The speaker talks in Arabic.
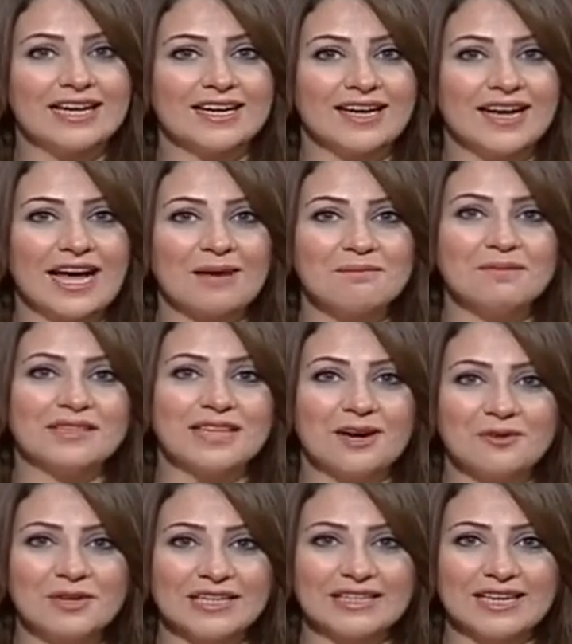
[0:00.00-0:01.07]
آه، حبت
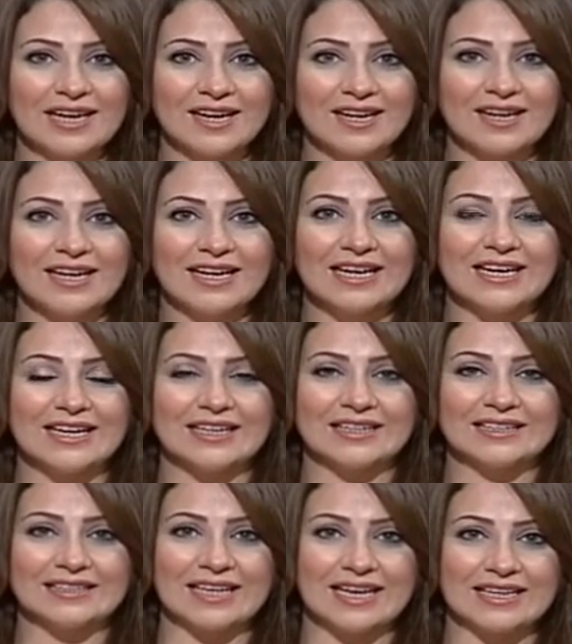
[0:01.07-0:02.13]
قوي انها
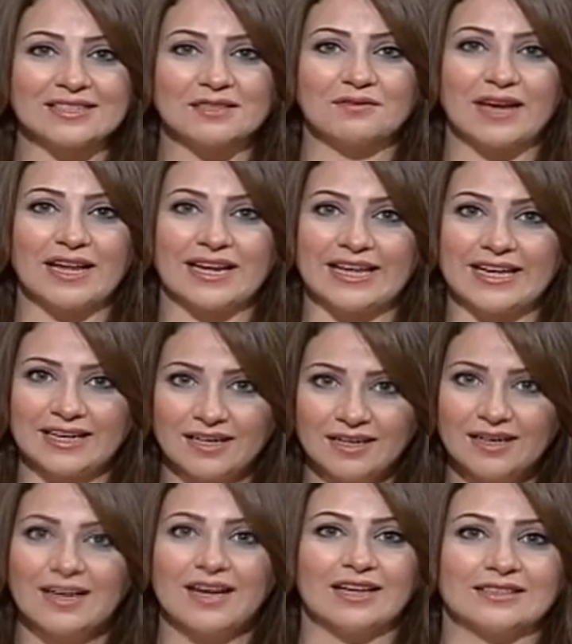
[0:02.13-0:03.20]
آه، تعزف على
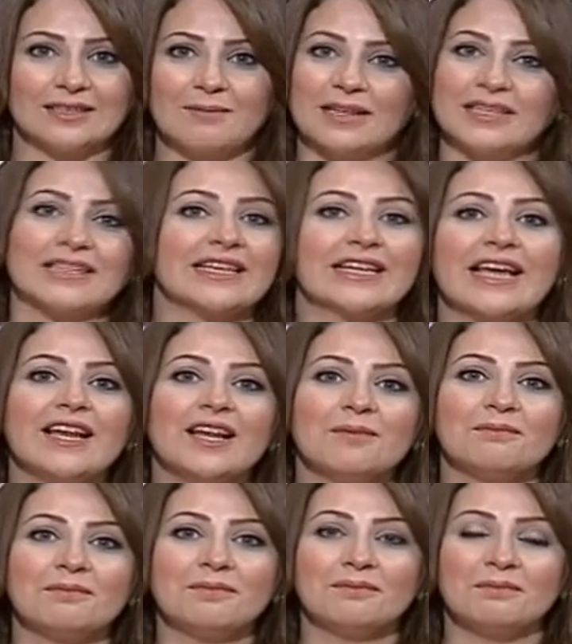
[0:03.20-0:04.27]
اله طبعا
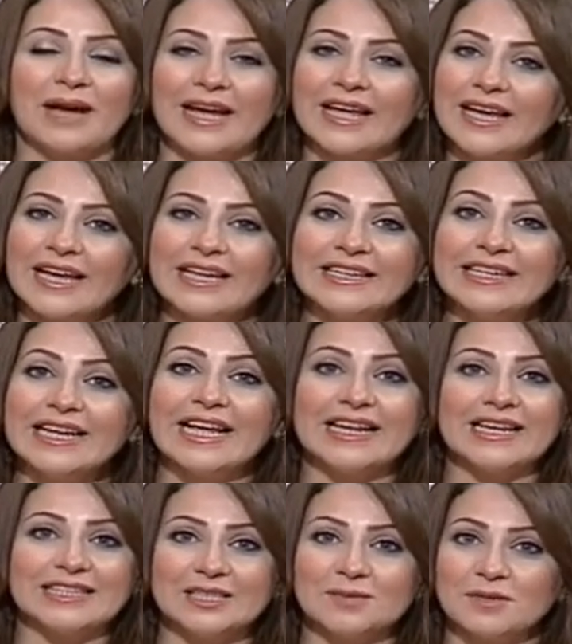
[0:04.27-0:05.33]
هنتكلم معاها ليه
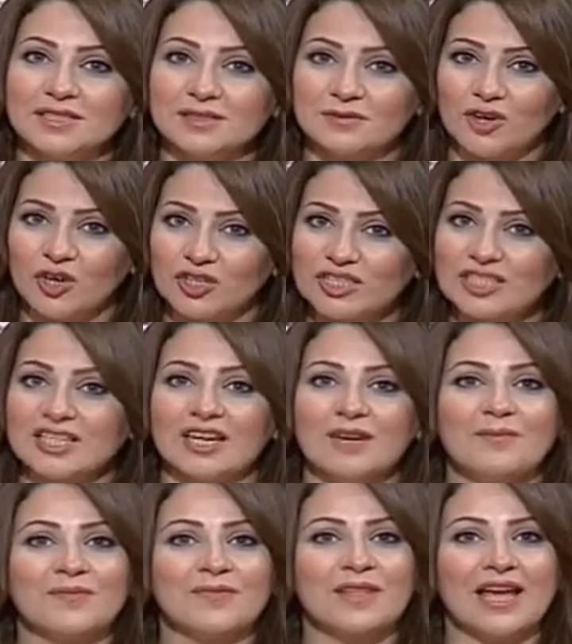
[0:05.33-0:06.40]
الآلة دي بصفة
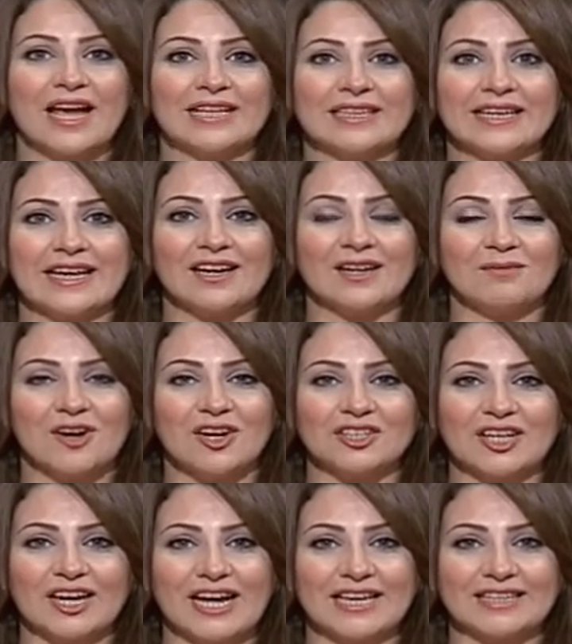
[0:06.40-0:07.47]
خاصة هنتكلم
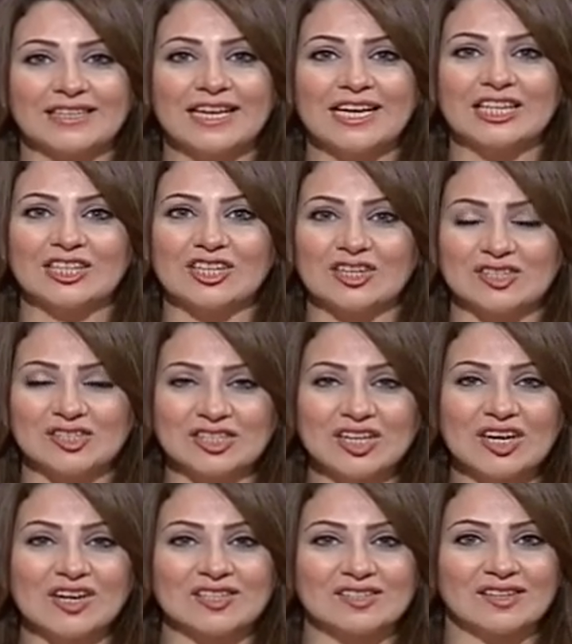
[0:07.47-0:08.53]
أكتر عن
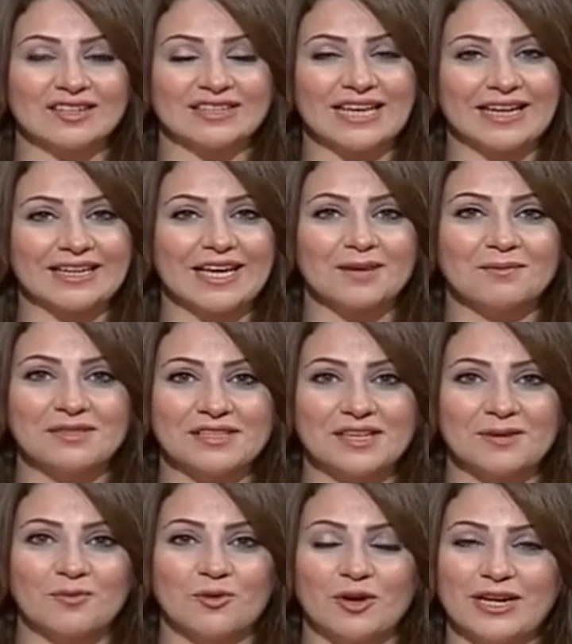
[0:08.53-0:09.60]
دراستها أثرت عليها
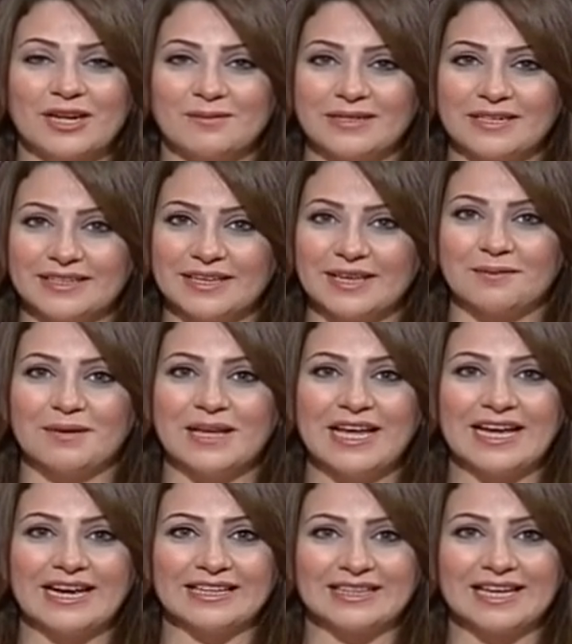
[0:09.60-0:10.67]
بالسلب ولا بالإيجاب
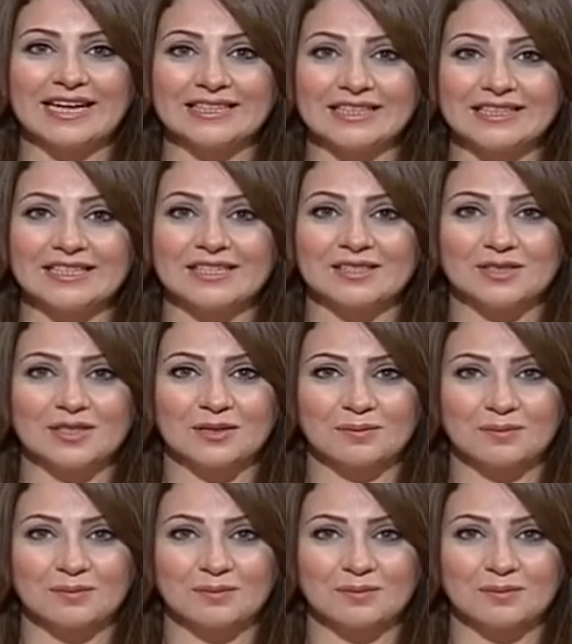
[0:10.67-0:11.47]
إنها تدرس